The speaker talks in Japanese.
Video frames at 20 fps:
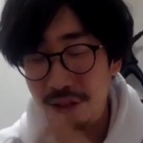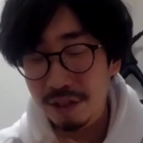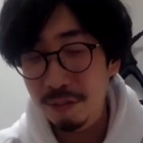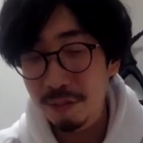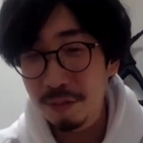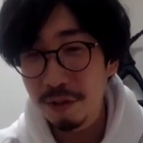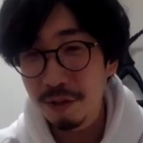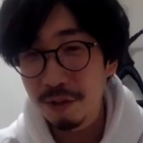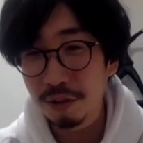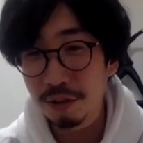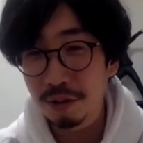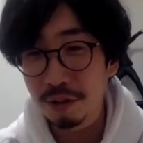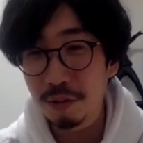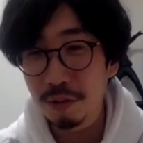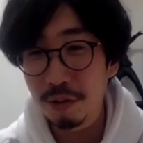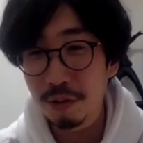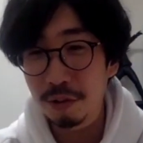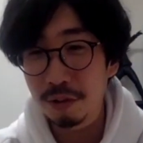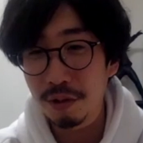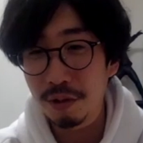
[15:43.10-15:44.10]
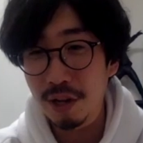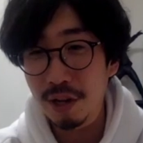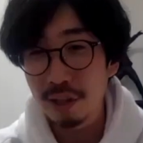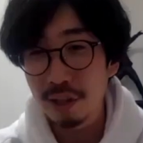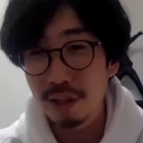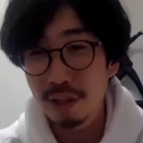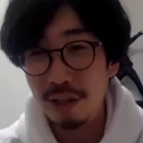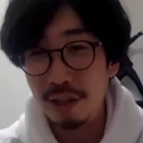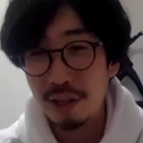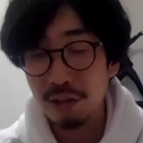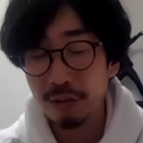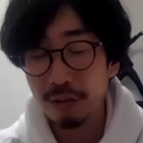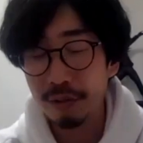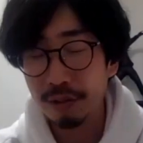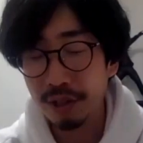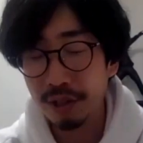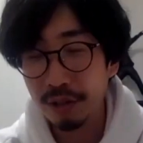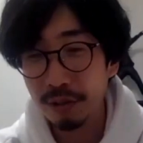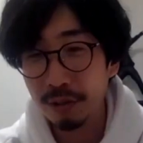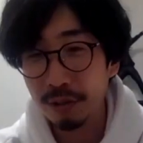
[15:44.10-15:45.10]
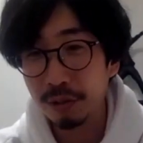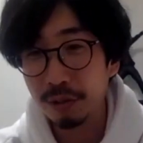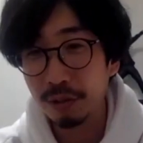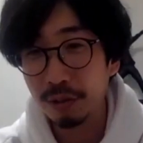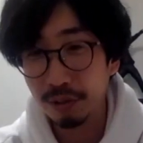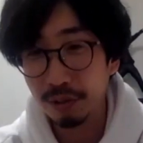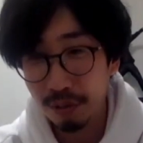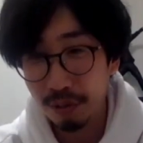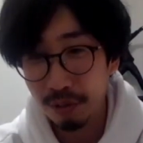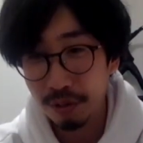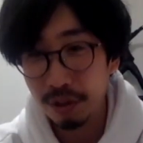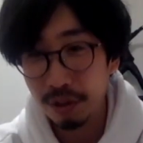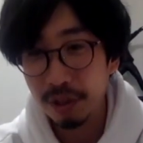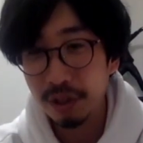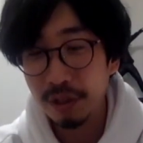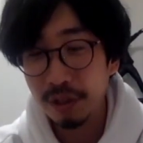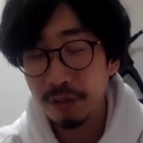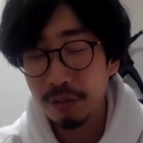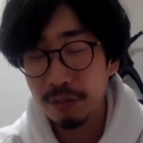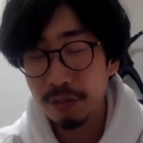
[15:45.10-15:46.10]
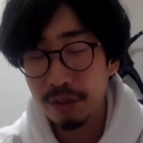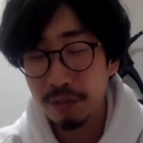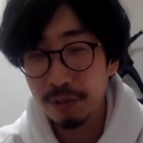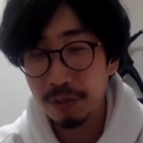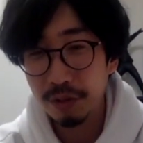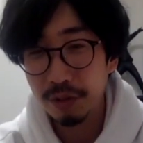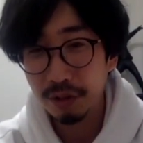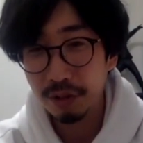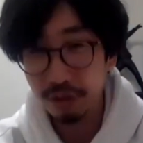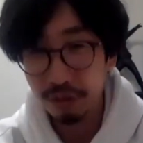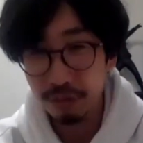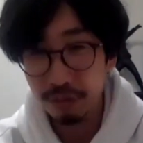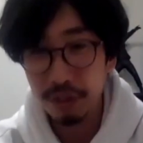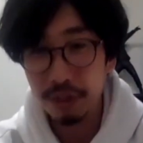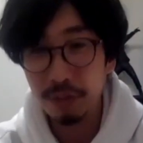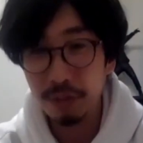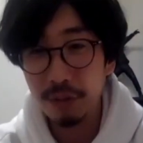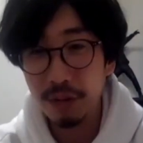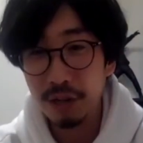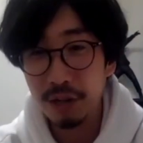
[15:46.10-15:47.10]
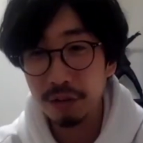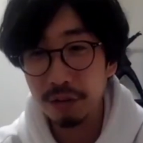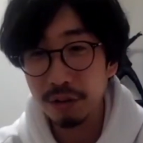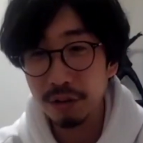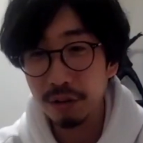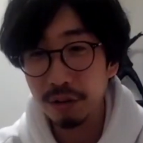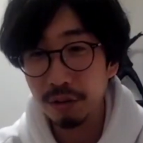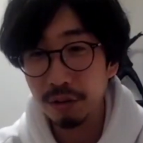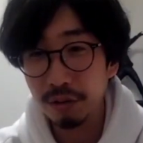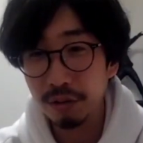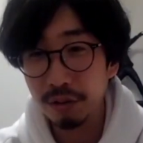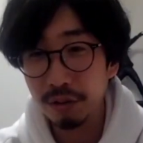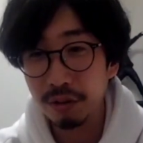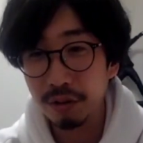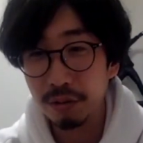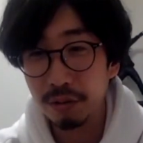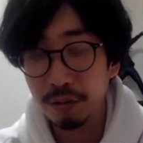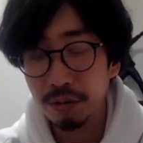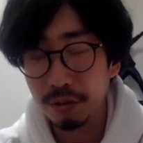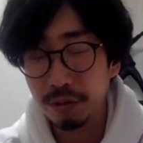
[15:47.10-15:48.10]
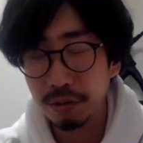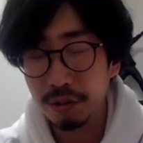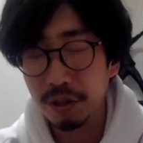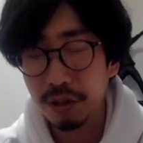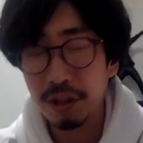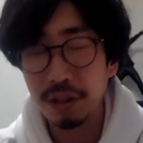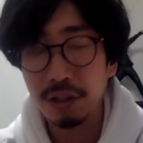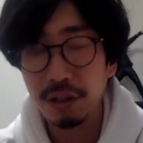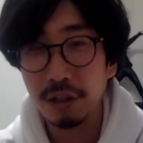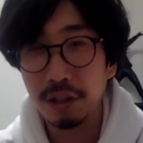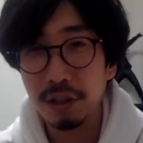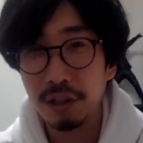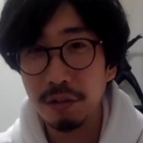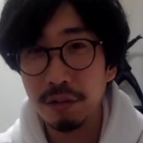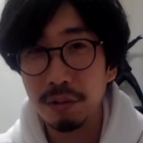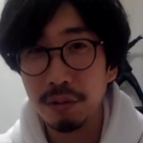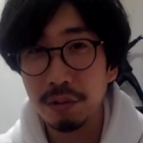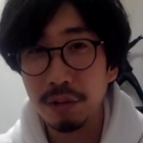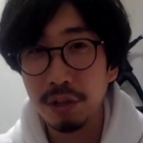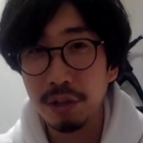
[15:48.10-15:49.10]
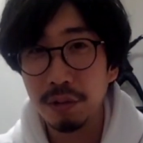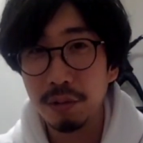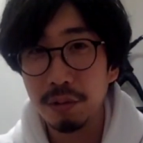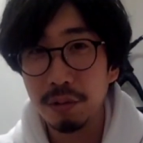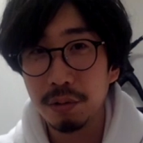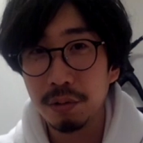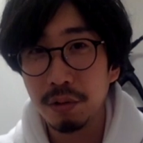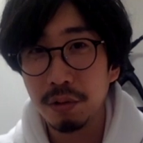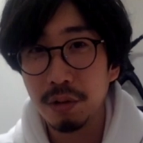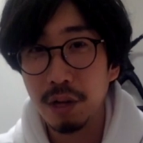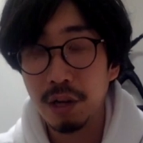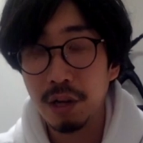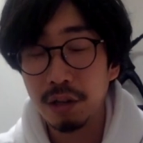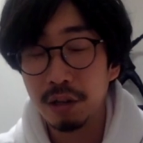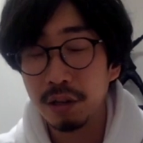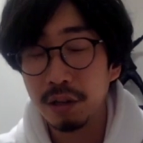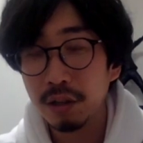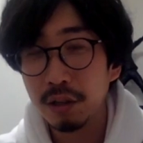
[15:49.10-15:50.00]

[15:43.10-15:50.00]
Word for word: 自分の心と体が健康でいることと、自分の身の回りの人の心と体が健康でいることが